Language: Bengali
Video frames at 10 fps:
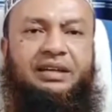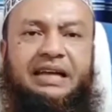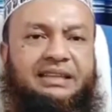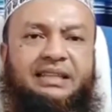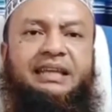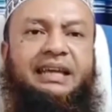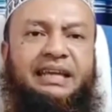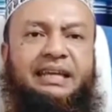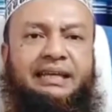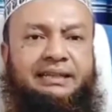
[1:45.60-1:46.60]
নাতনিকে
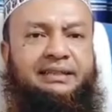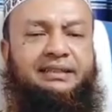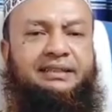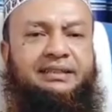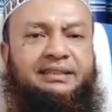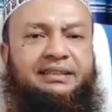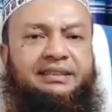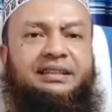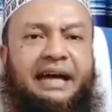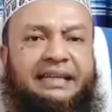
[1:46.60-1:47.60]
নিয়ে
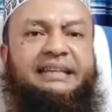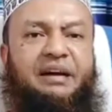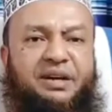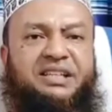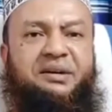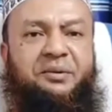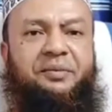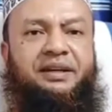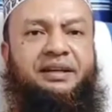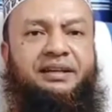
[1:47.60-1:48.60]
দাদা তামাশা
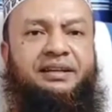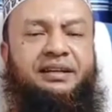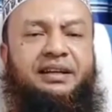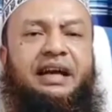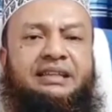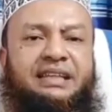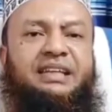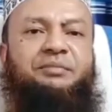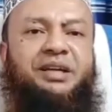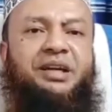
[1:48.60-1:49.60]
করবে
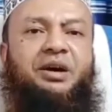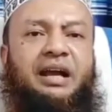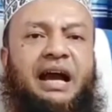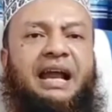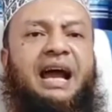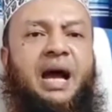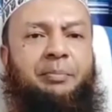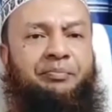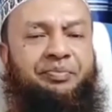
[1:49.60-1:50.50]
নাতনিকে বিয়ে করা হারাম